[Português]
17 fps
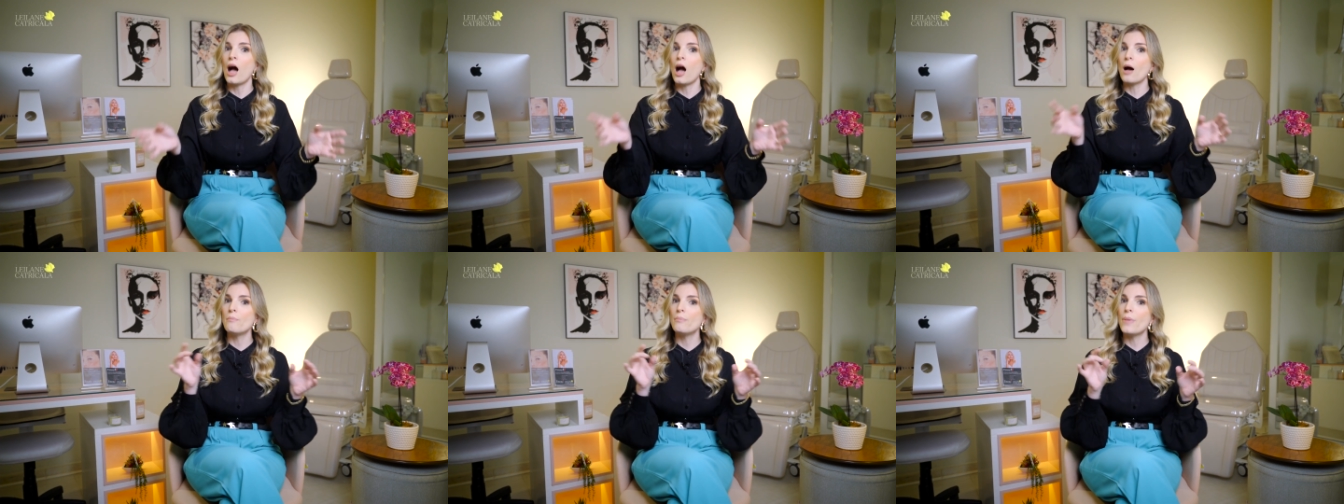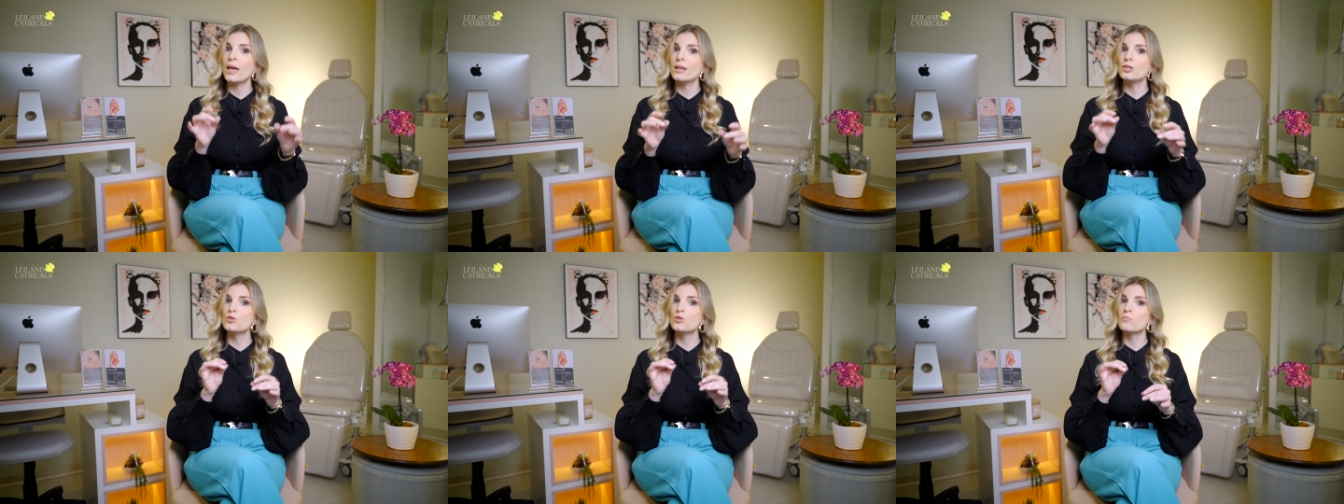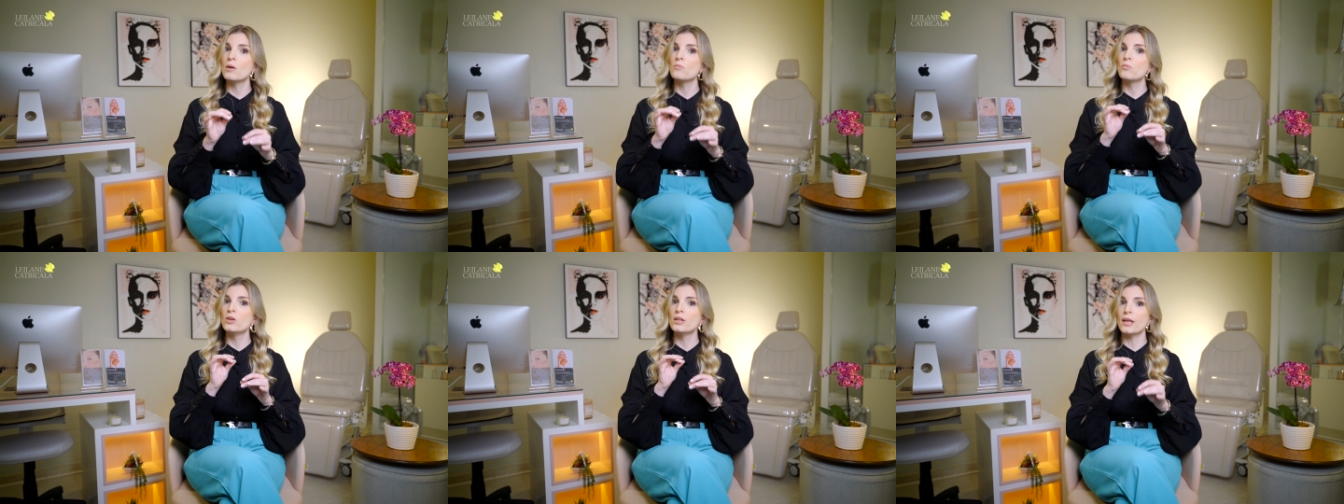A pele de
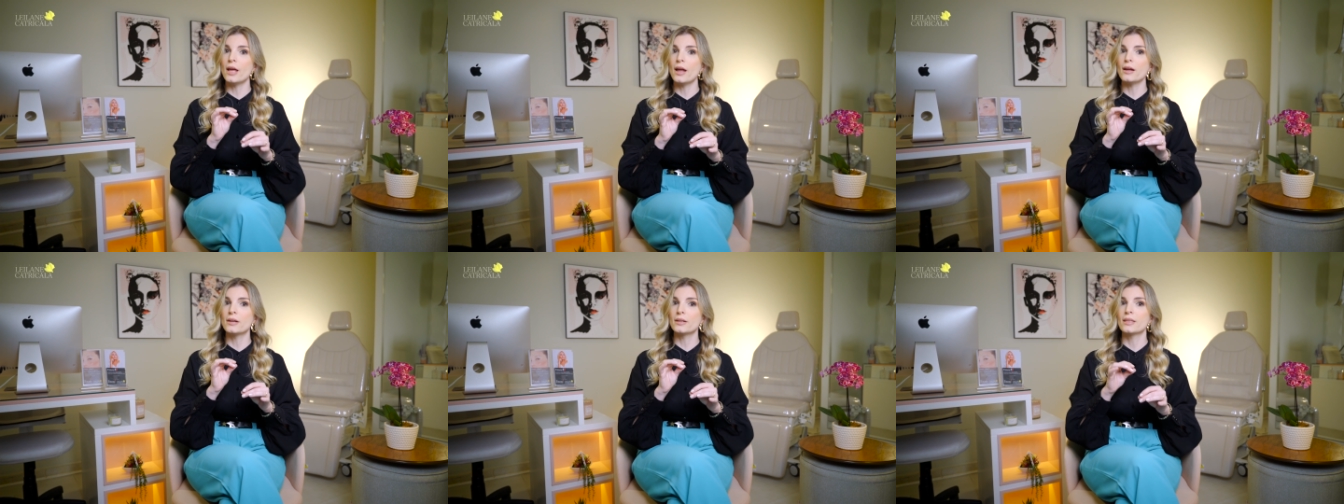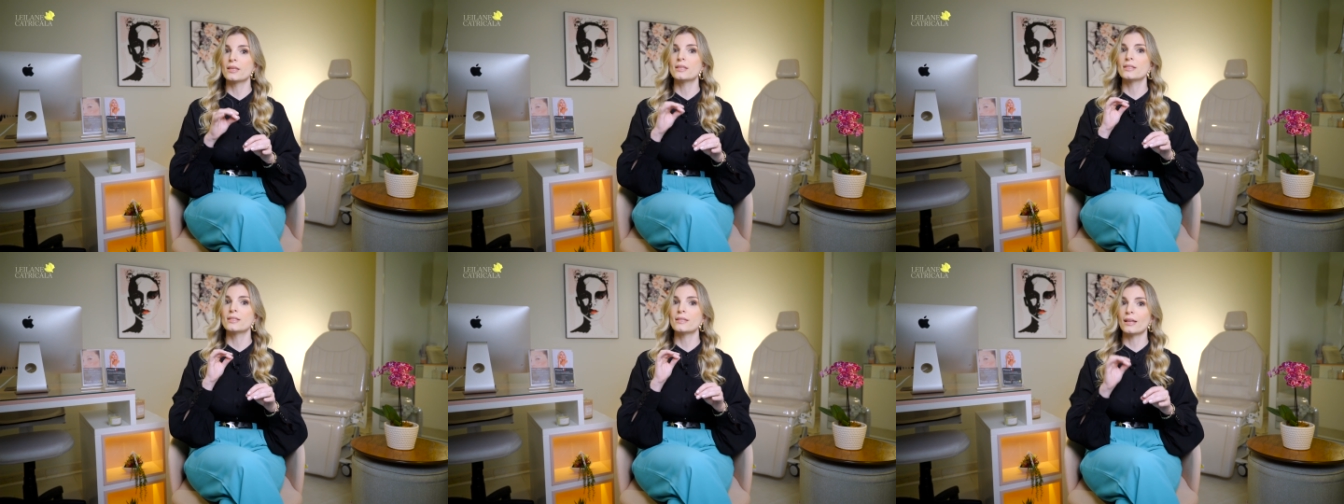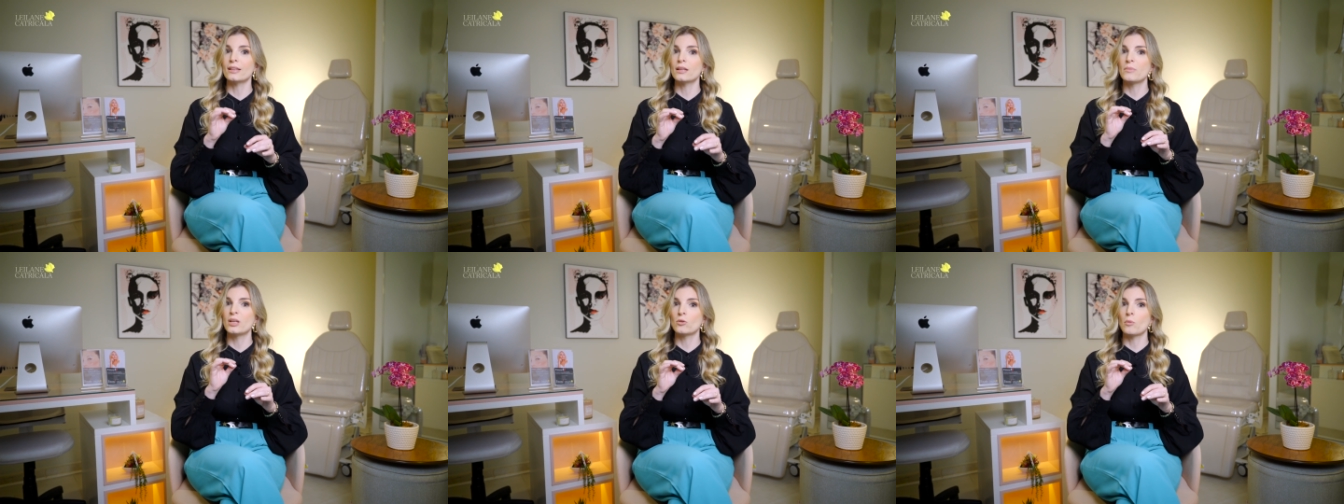uma mulher que
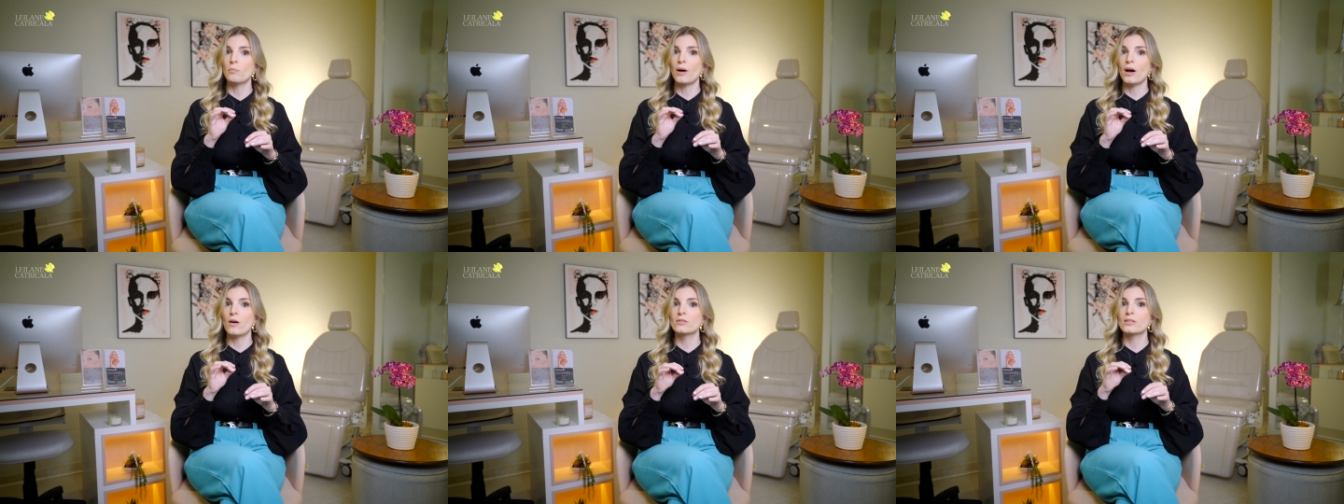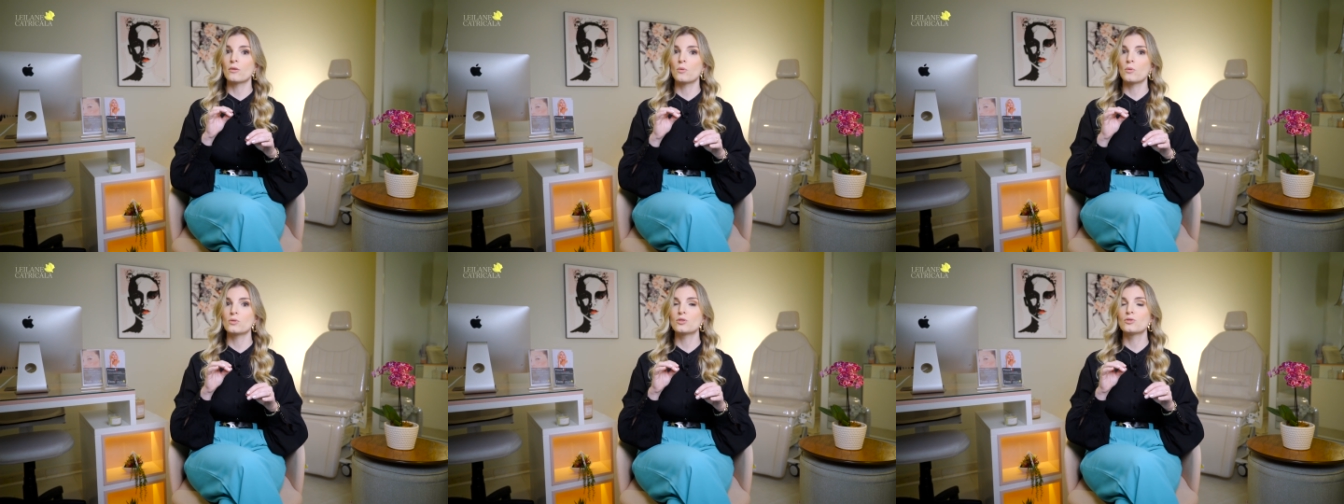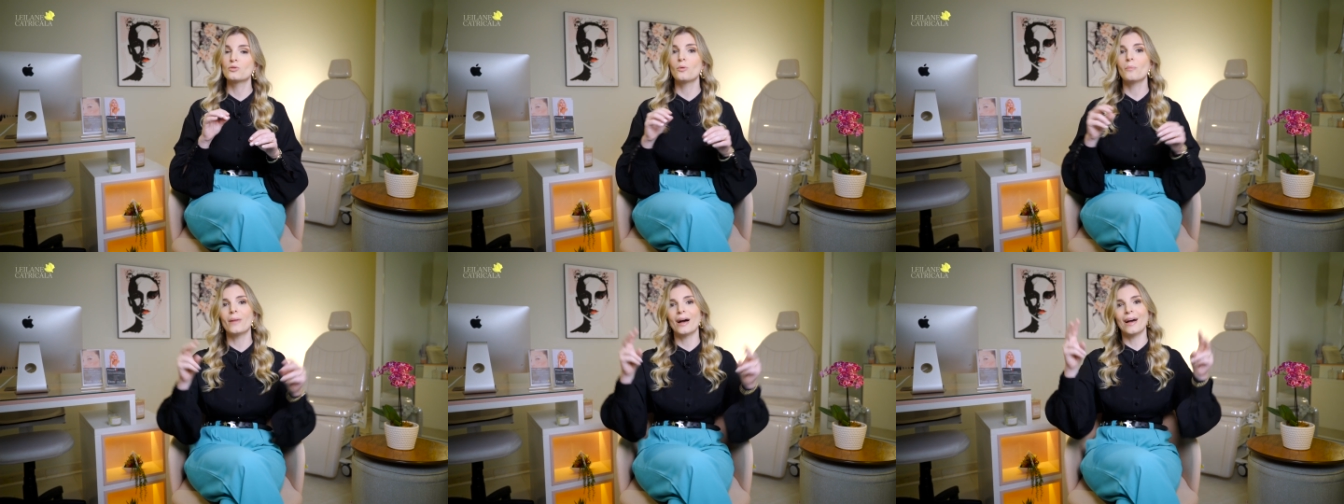está na menopausa
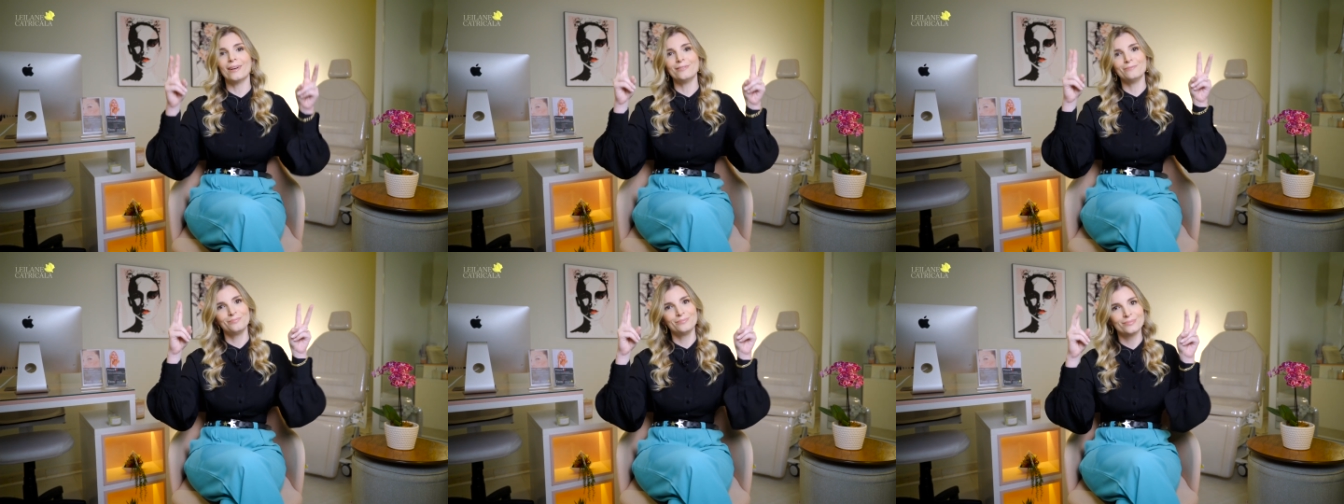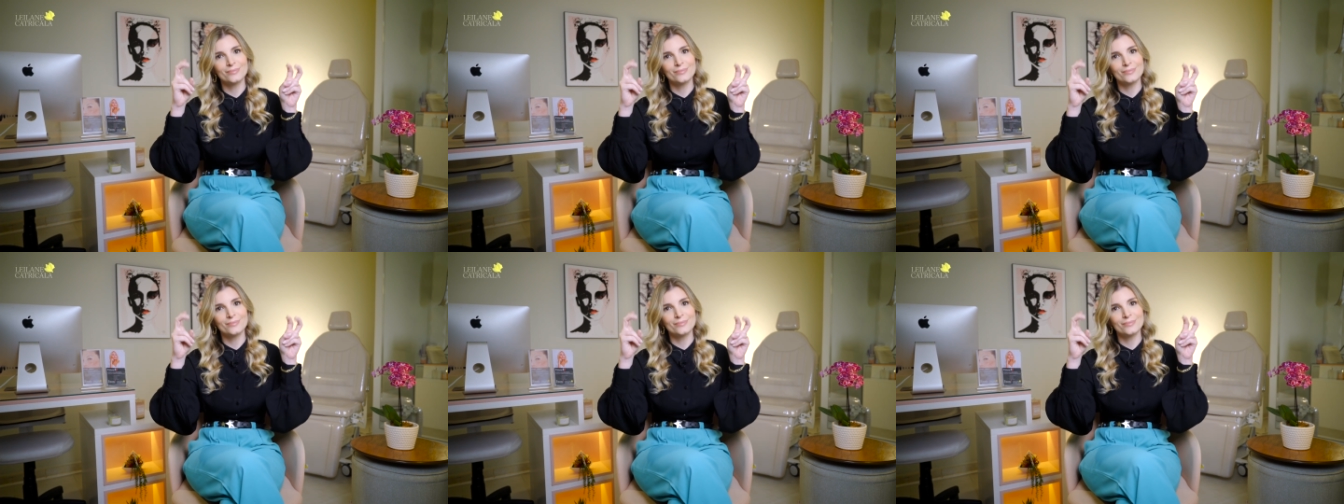costuma